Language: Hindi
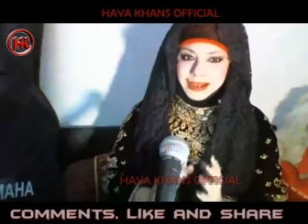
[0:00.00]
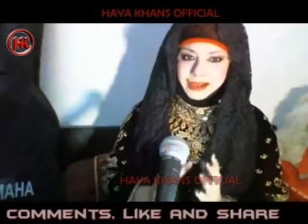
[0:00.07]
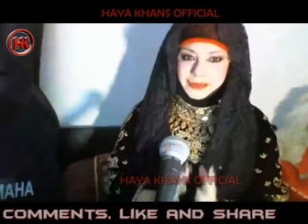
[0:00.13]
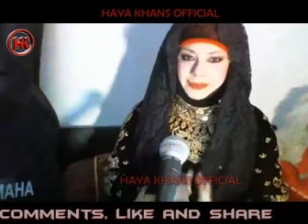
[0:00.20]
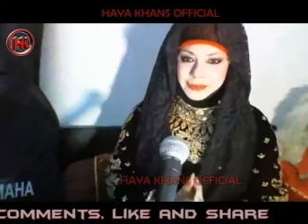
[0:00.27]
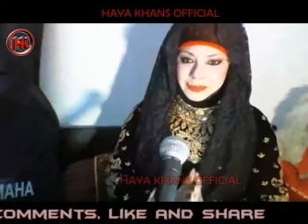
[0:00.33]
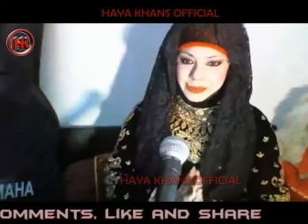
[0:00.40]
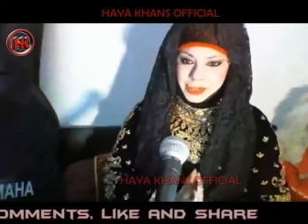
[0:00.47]

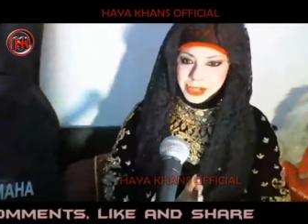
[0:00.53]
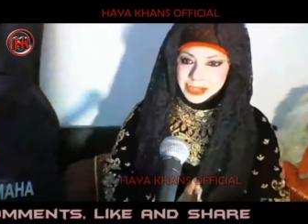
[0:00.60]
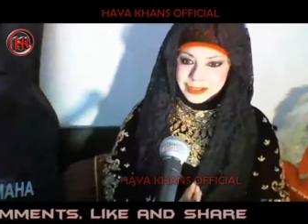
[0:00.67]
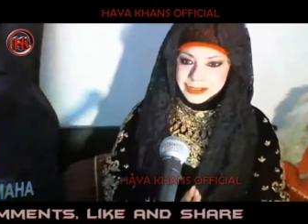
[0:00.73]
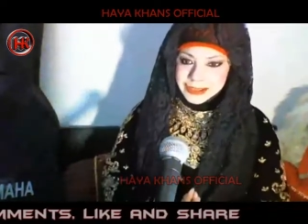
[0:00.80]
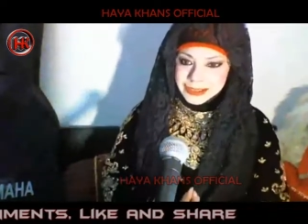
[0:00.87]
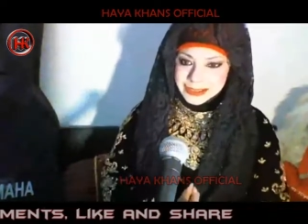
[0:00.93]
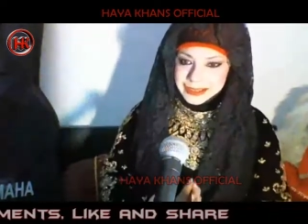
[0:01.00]
हम चेक
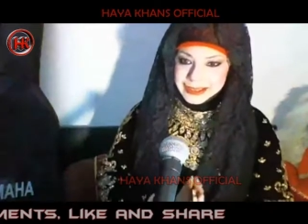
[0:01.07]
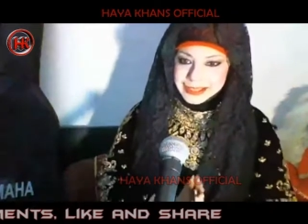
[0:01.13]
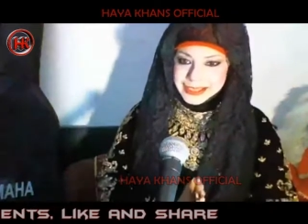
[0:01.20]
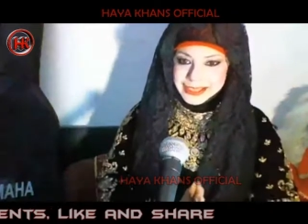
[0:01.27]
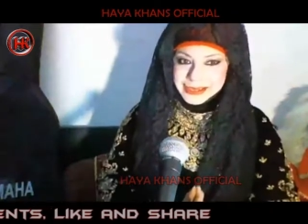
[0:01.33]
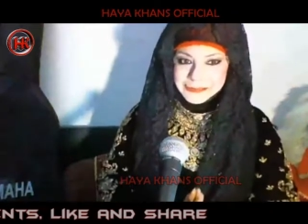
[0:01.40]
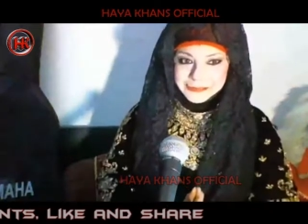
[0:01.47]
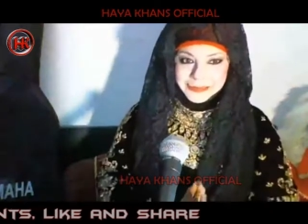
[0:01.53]
करेंगे कि
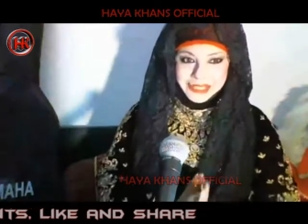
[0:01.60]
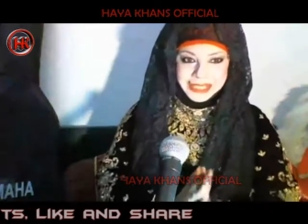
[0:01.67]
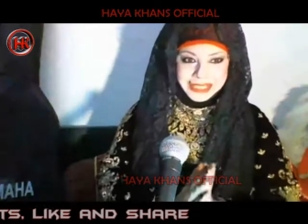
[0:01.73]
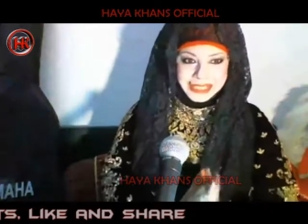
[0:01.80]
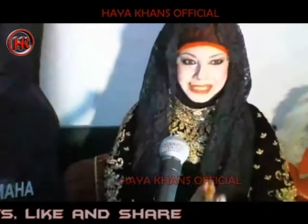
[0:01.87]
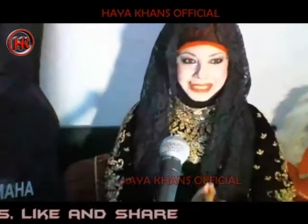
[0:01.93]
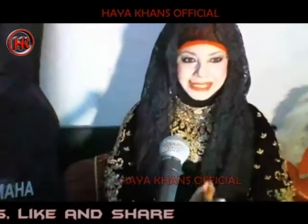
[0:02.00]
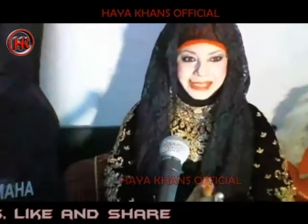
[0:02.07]
जी
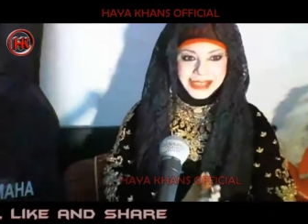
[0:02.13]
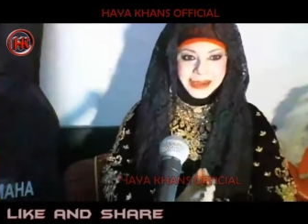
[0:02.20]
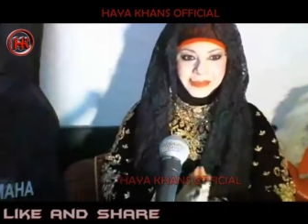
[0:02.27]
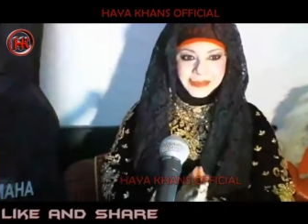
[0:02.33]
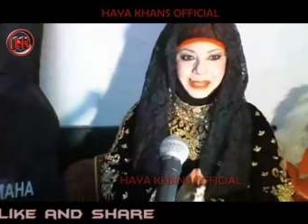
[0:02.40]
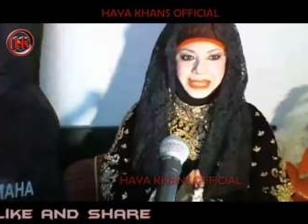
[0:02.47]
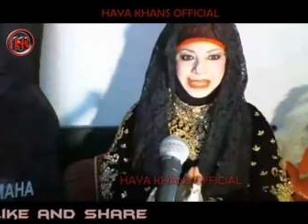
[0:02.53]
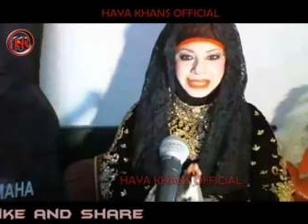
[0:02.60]
किसने
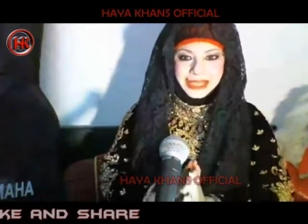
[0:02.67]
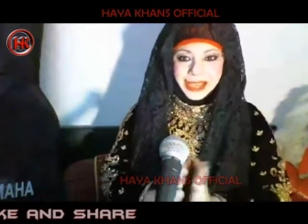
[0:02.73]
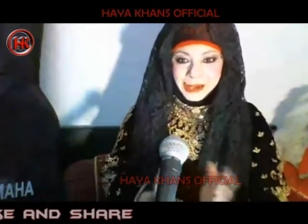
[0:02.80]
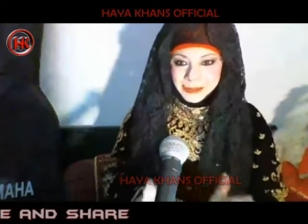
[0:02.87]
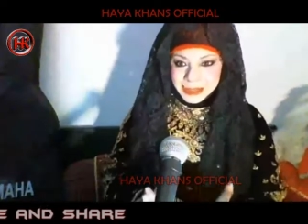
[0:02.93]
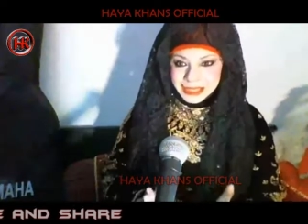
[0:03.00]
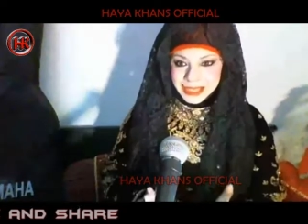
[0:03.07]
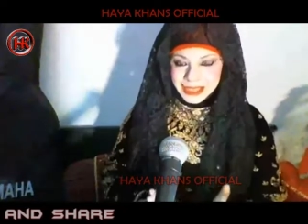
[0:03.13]
हमें
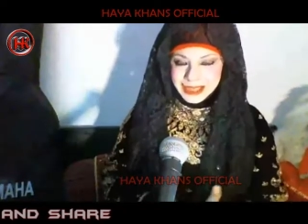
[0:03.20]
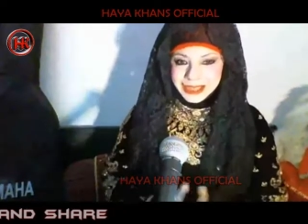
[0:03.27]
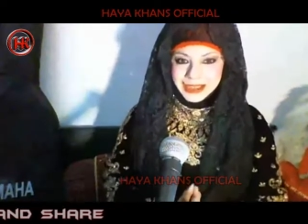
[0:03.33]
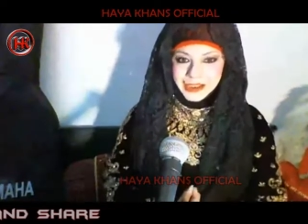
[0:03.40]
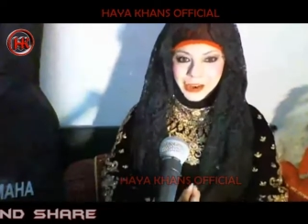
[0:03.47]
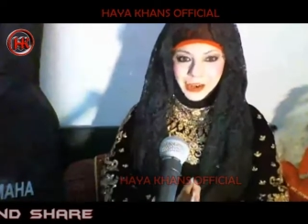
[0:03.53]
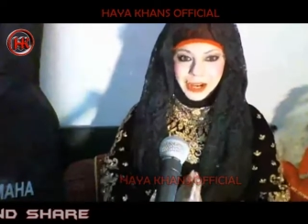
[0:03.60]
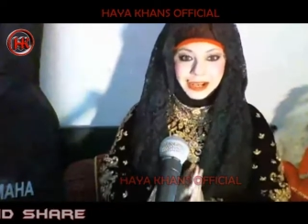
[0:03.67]
क्या बताया
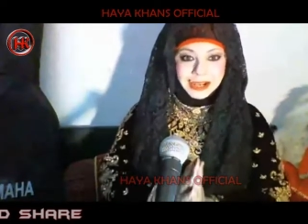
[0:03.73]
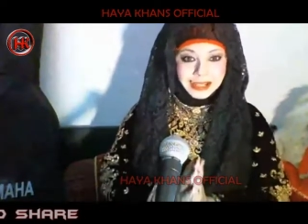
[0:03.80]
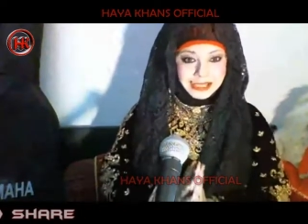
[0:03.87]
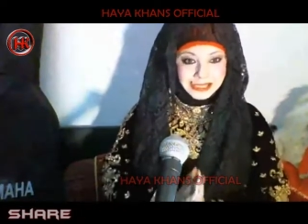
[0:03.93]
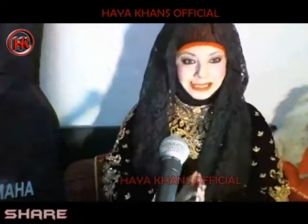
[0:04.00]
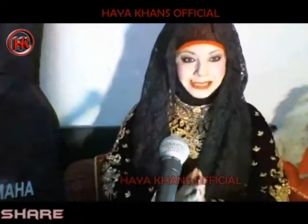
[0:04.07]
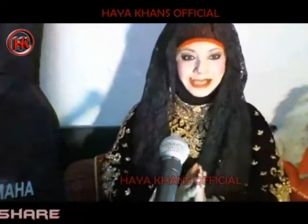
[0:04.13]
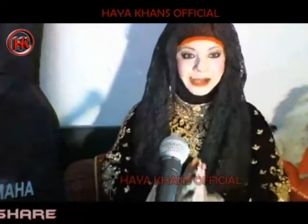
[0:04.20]
है और अगर
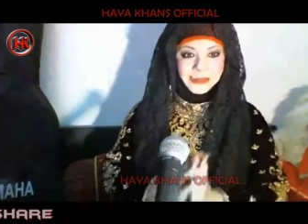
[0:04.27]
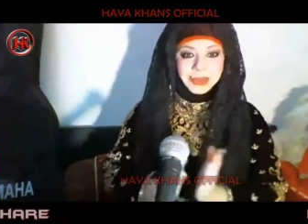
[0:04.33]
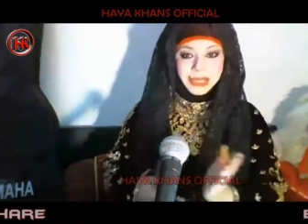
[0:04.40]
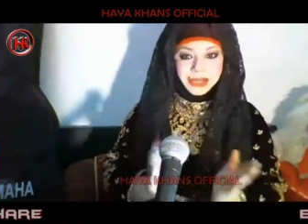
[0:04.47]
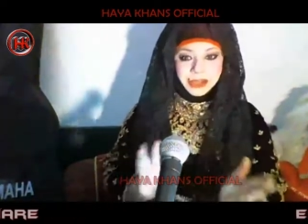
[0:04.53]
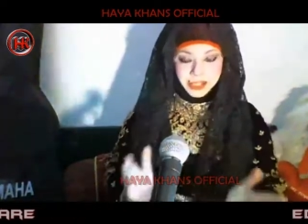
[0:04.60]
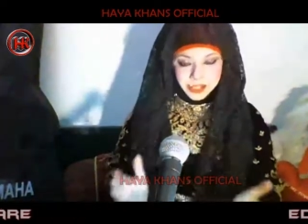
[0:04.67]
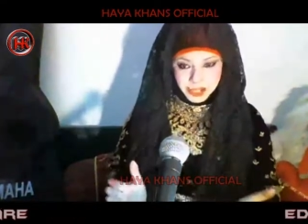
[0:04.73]
जिसने
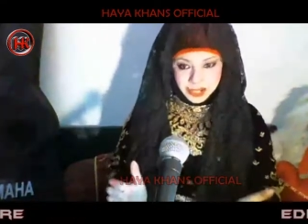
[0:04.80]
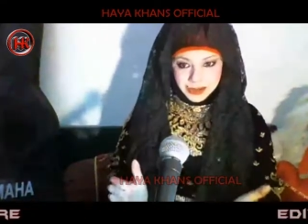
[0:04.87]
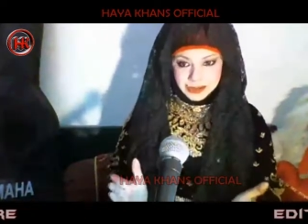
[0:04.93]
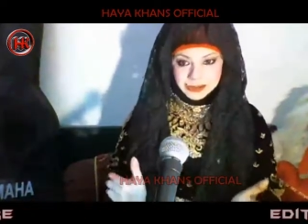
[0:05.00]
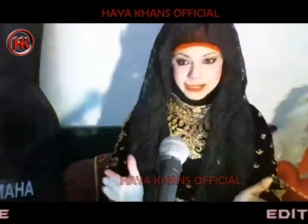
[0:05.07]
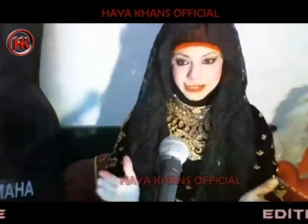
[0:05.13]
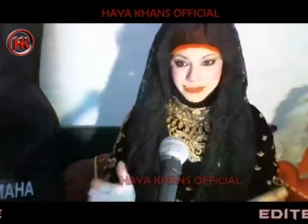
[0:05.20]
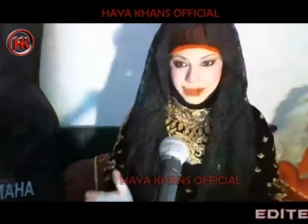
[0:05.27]
हमें
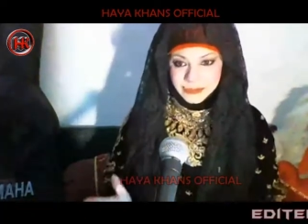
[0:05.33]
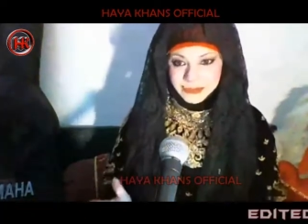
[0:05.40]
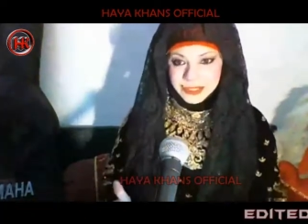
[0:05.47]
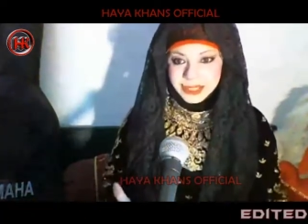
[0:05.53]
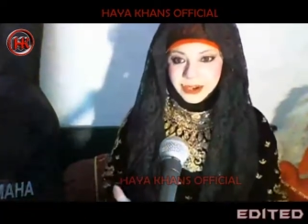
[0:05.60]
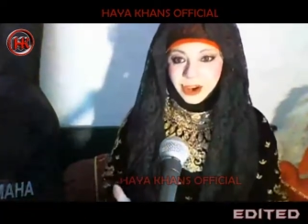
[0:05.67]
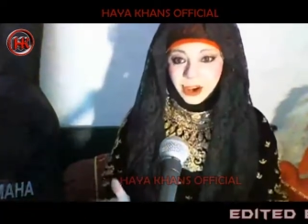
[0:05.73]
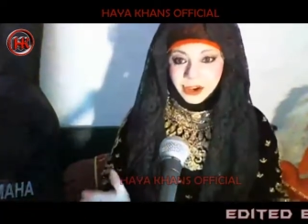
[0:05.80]
अच्छा जवाब
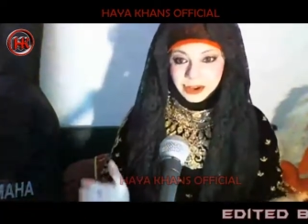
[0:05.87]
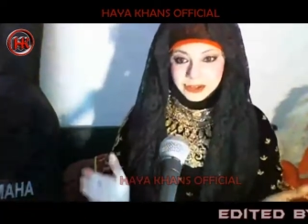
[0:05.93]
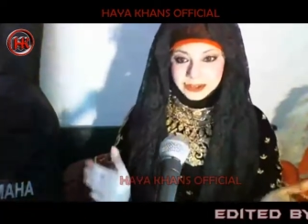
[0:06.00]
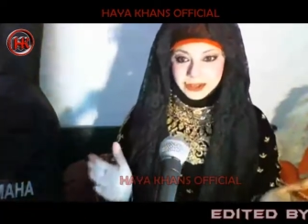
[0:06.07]
दिया और